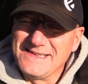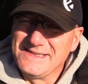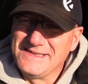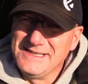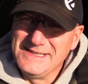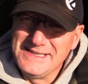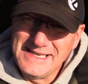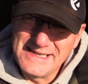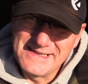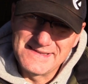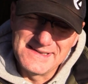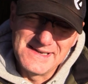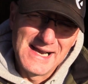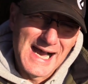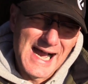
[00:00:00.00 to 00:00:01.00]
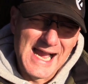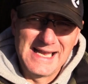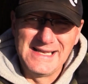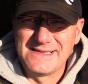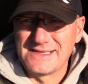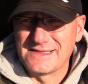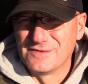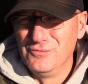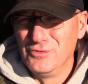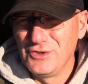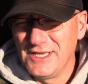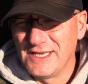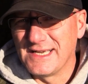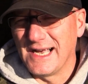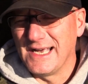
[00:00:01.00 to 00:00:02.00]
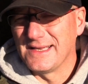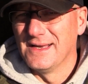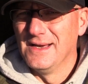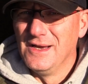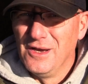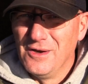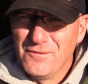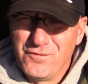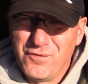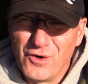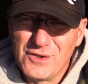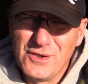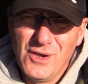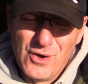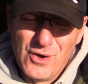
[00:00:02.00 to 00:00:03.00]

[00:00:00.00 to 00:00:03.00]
ist die nächste Einsatzmöglichkeit von